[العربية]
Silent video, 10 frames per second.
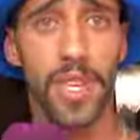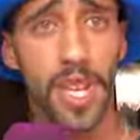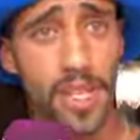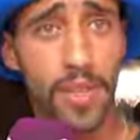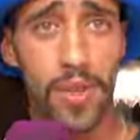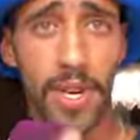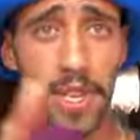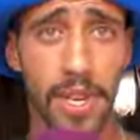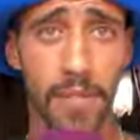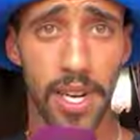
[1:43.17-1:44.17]
ناسيونال
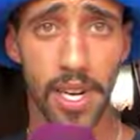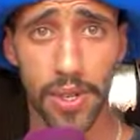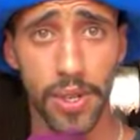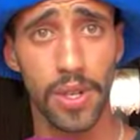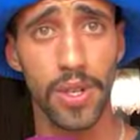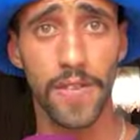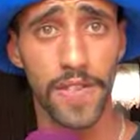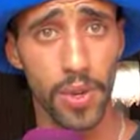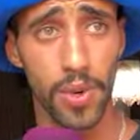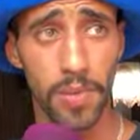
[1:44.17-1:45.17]
ديال الماراثون في
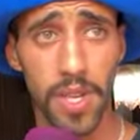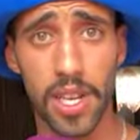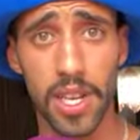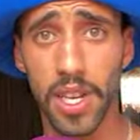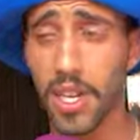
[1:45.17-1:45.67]
3000